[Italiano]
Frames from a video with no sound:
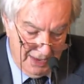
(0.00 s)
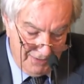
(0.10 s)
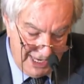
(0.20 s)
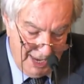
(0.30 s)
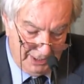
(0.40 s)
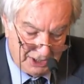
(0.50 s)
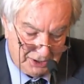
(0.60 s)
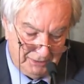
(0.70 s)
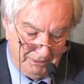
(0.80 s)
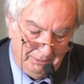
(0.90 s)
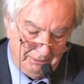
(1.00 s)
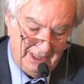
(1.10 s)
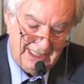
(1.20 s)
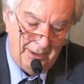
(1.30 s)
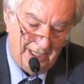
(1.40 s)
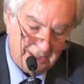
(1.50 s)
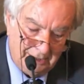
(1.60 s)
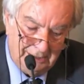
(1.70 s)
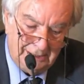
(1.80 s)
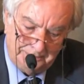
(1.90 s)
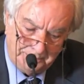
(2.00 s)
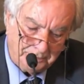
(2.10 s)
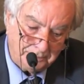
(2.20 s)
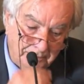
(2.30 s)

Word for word: Veniamo adesso, pensiamo adesso... a